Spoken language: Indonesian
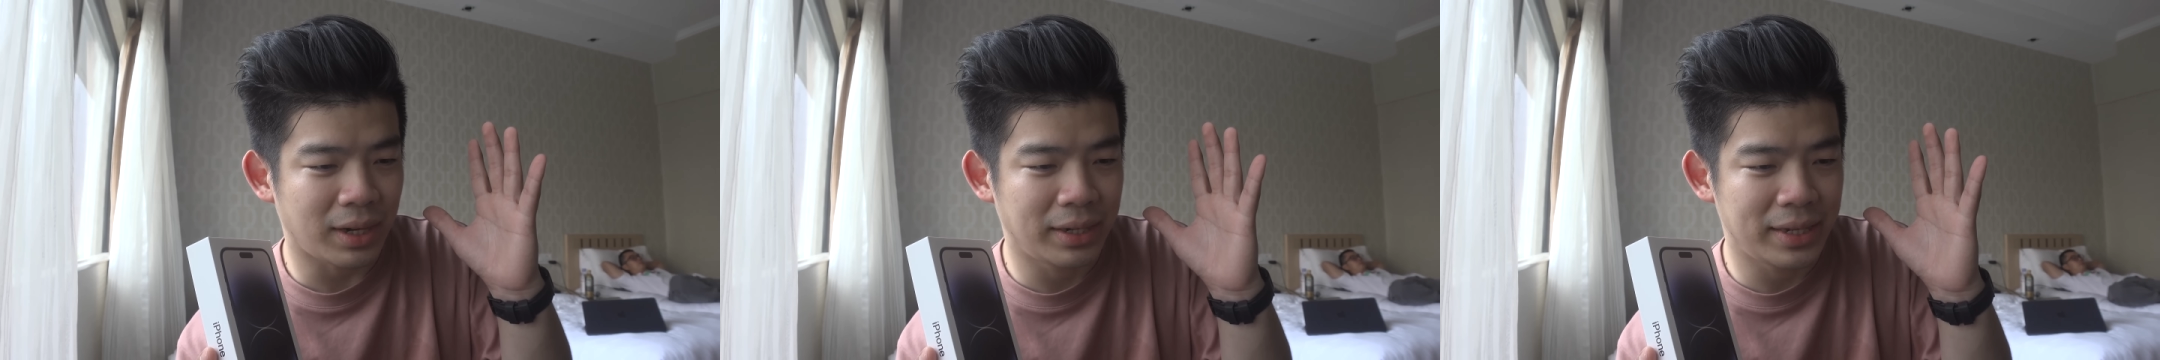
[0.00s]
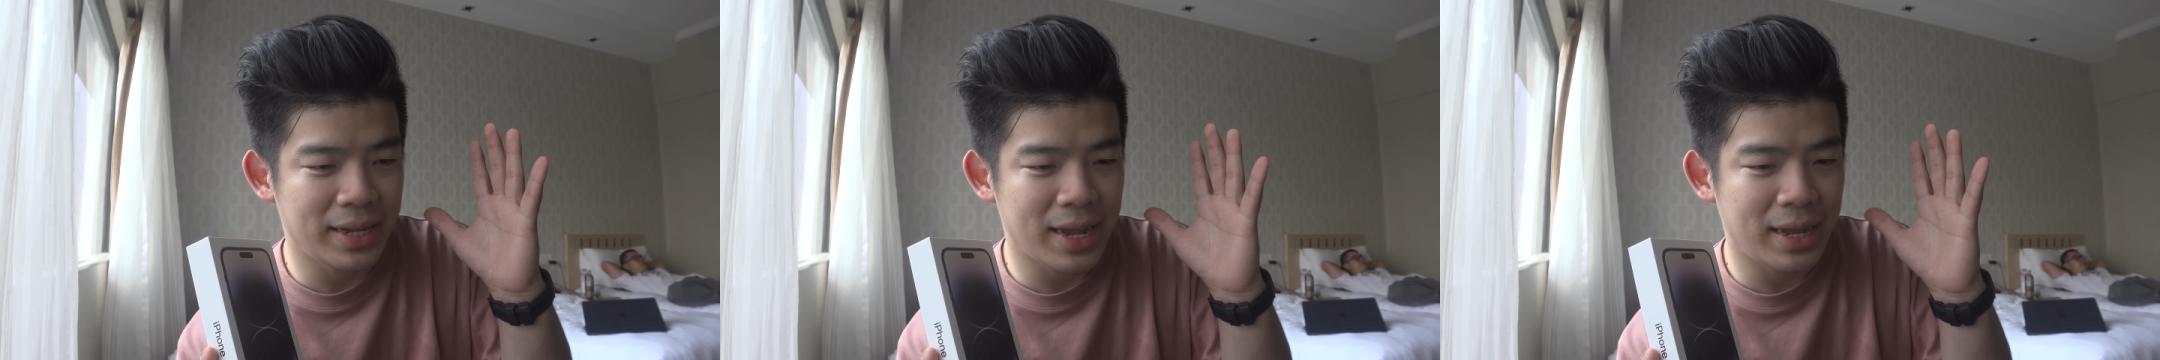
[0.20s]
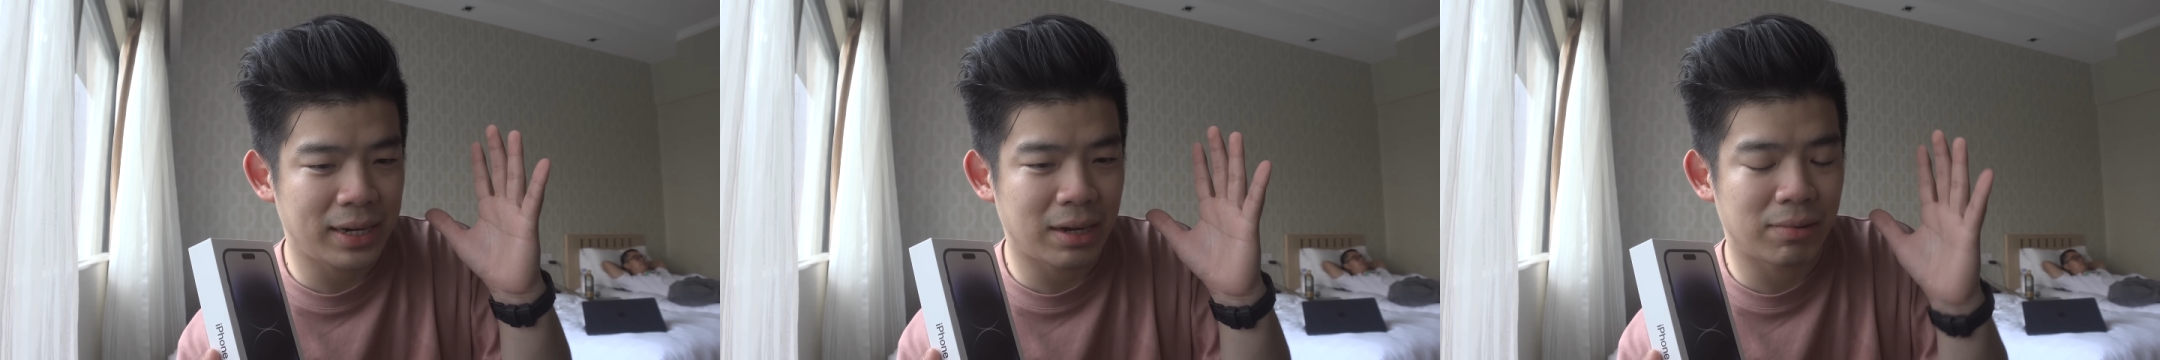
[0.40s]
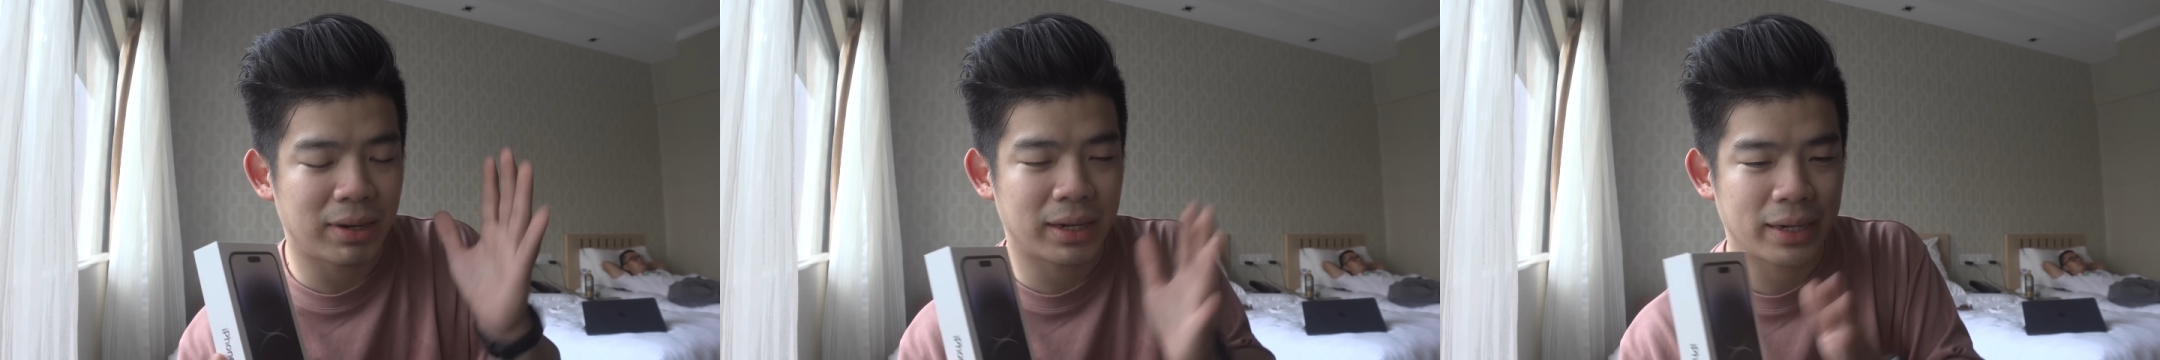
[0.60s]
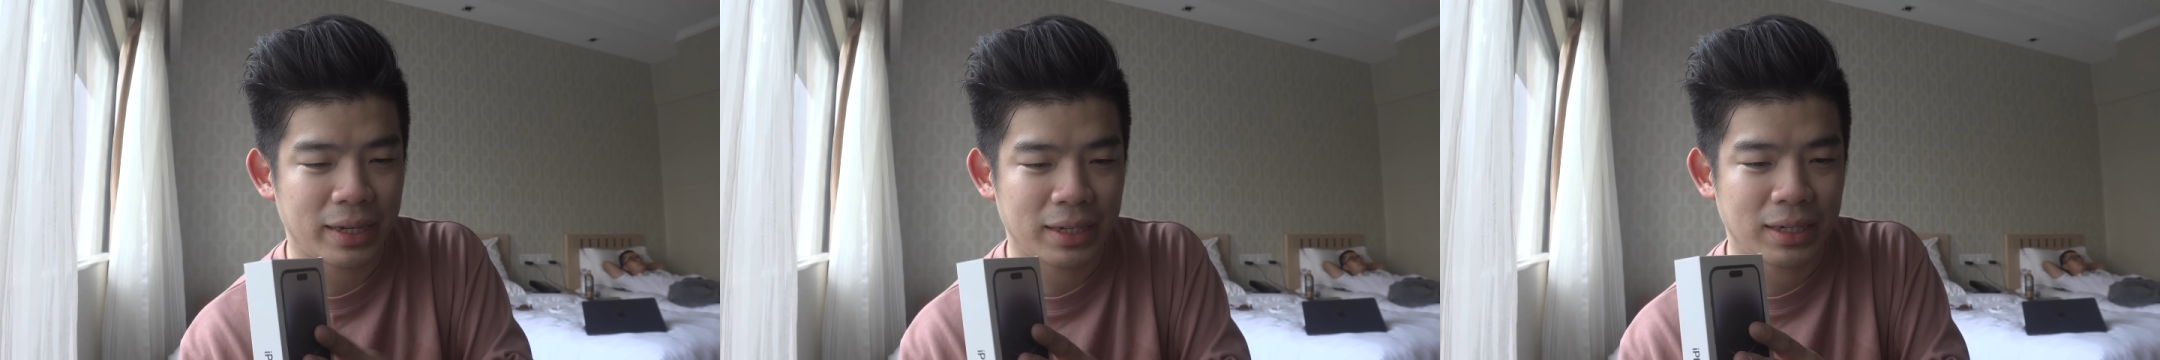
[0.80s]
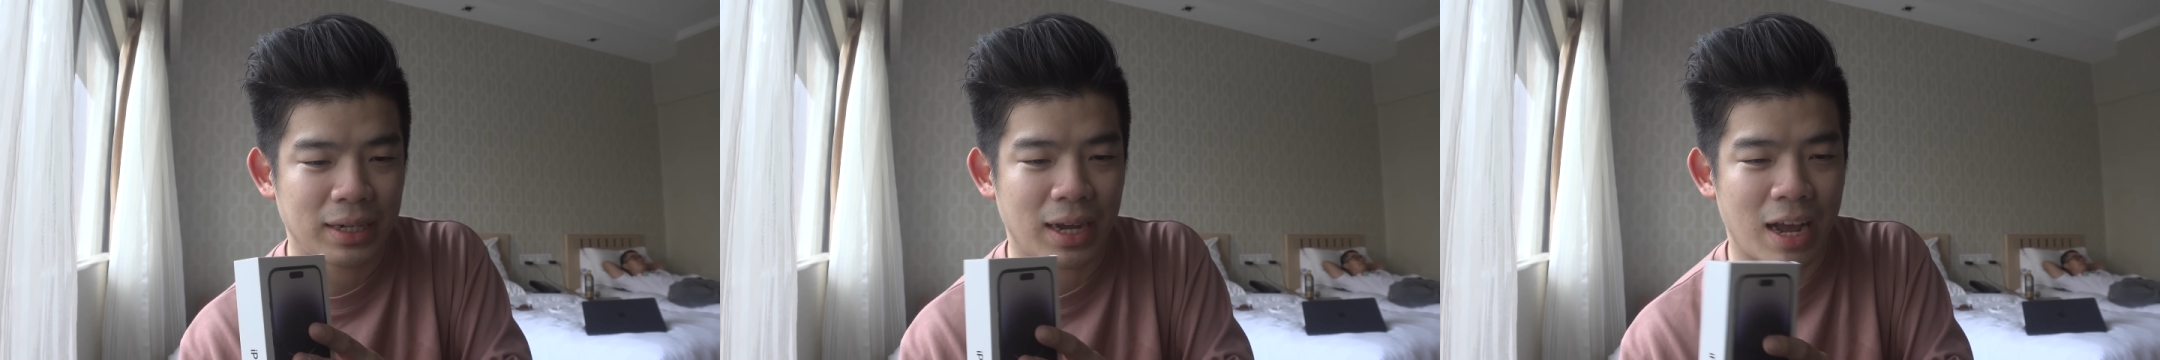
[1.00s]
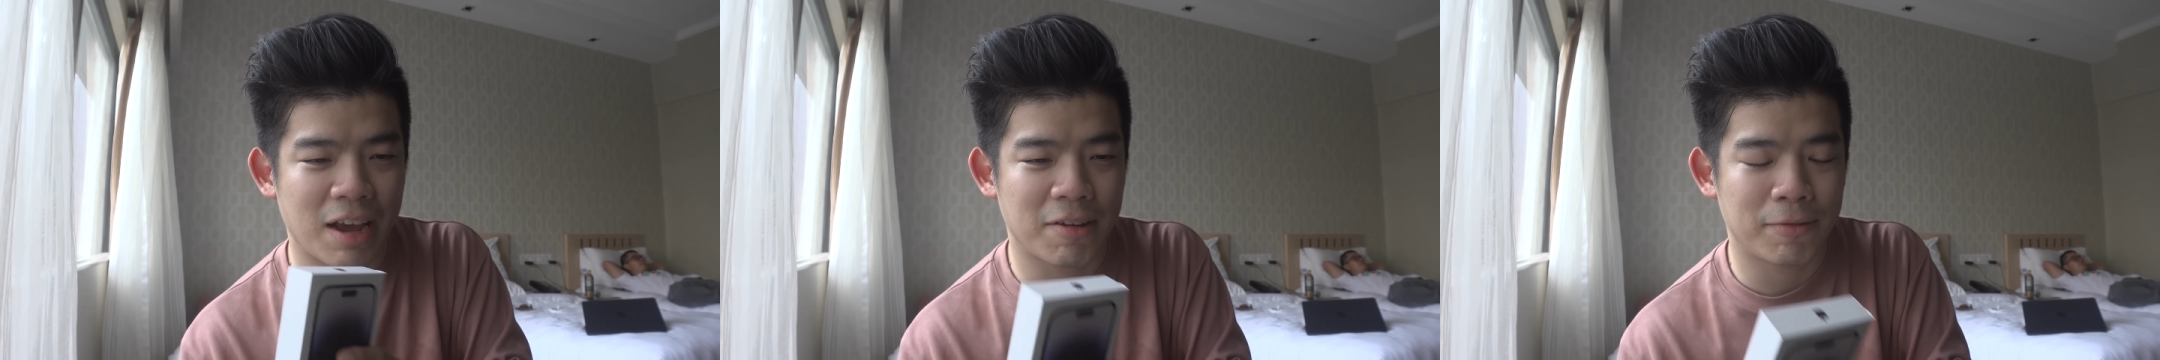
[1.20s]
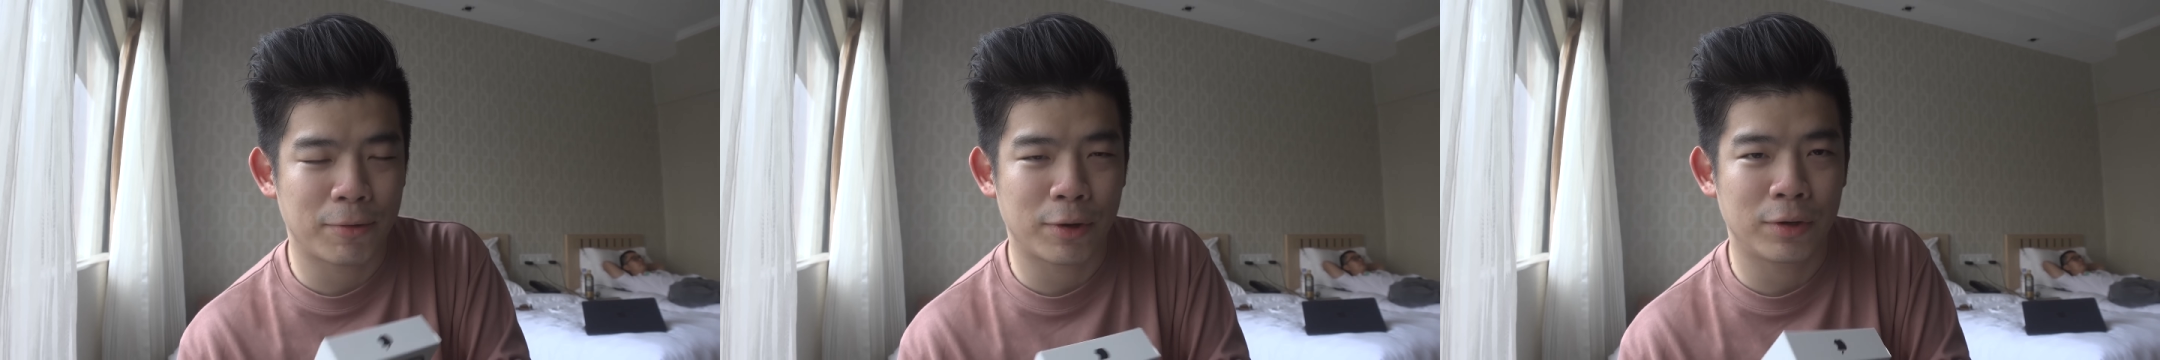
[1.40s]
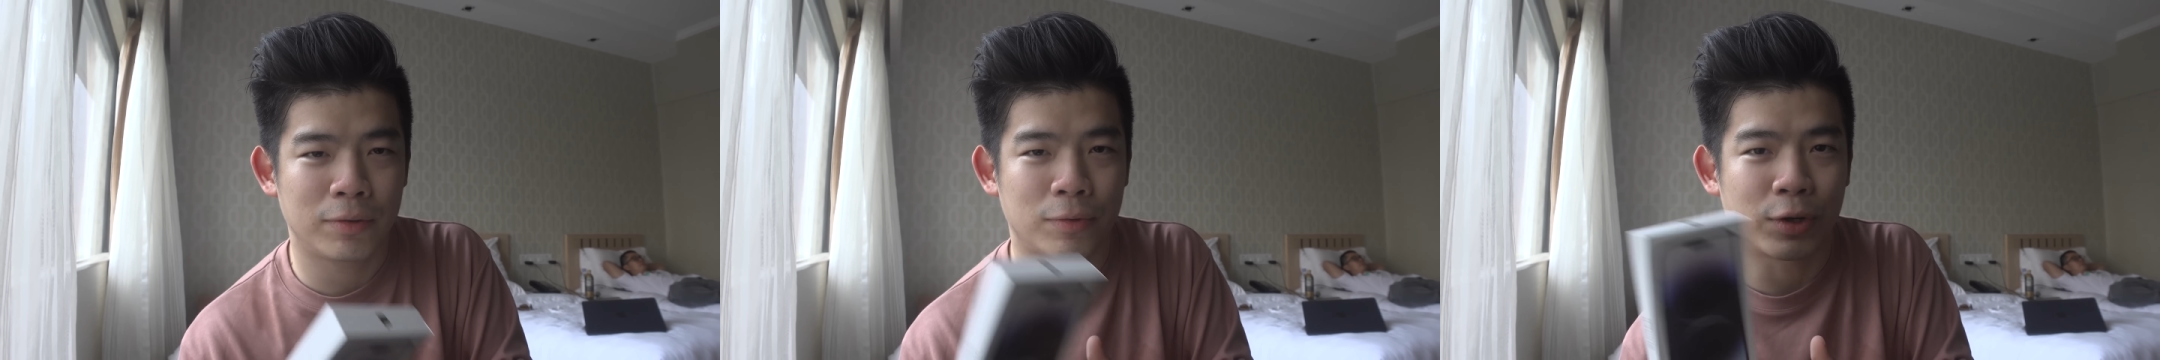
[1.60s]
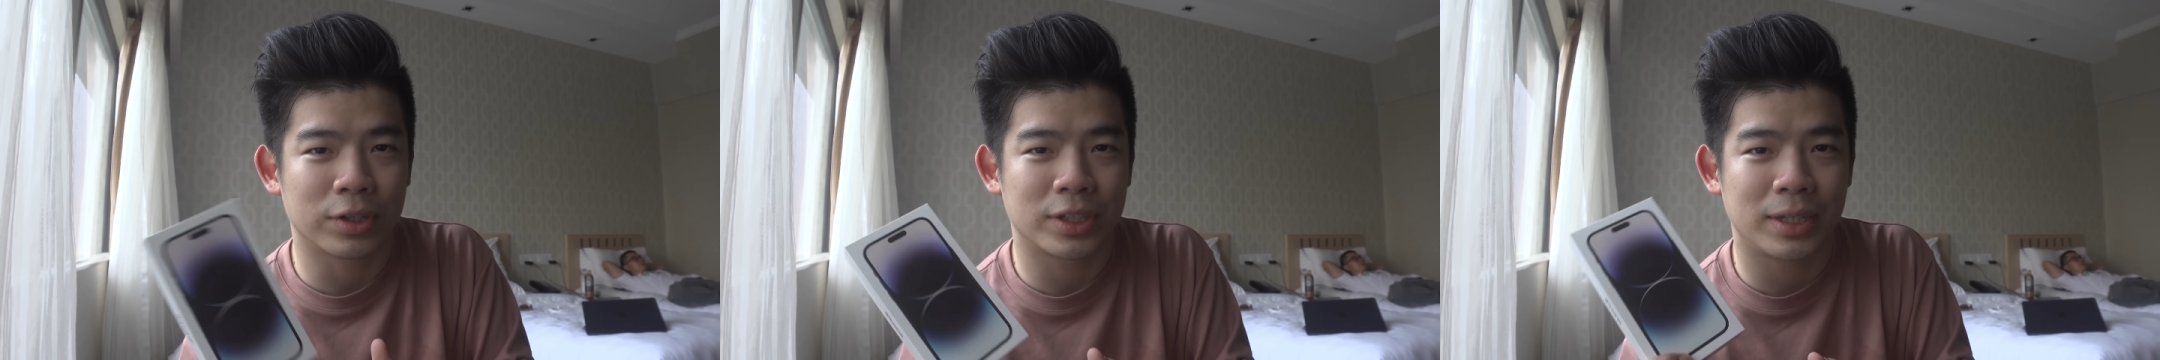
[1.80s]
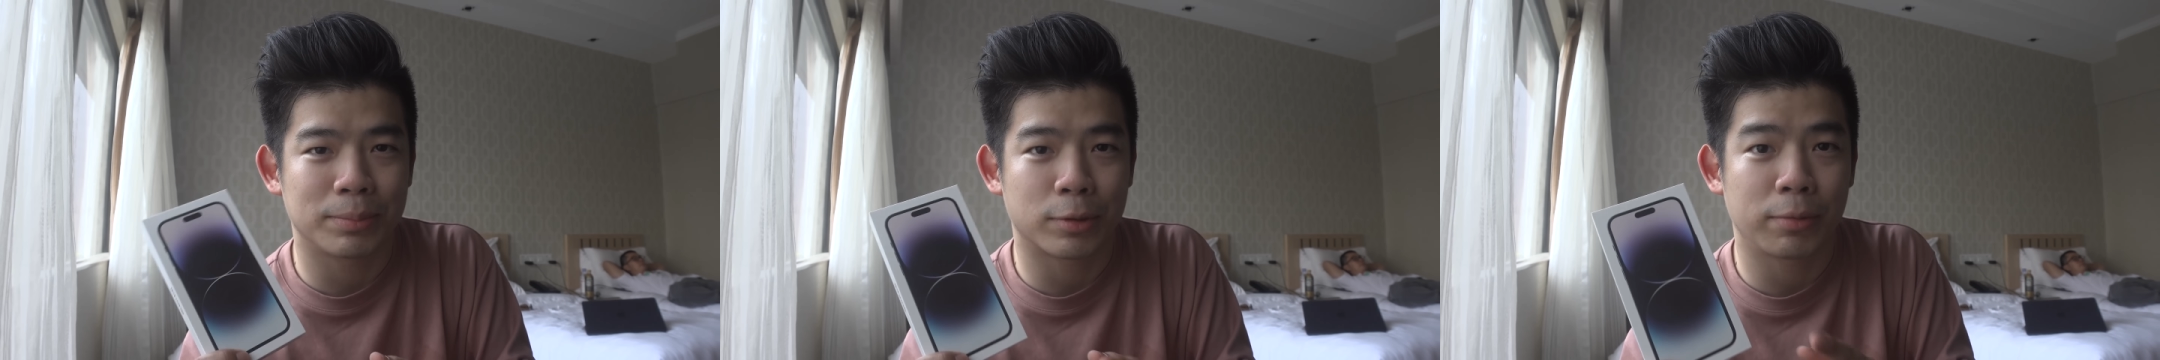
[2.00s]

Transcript: dia nawarin iPhone 14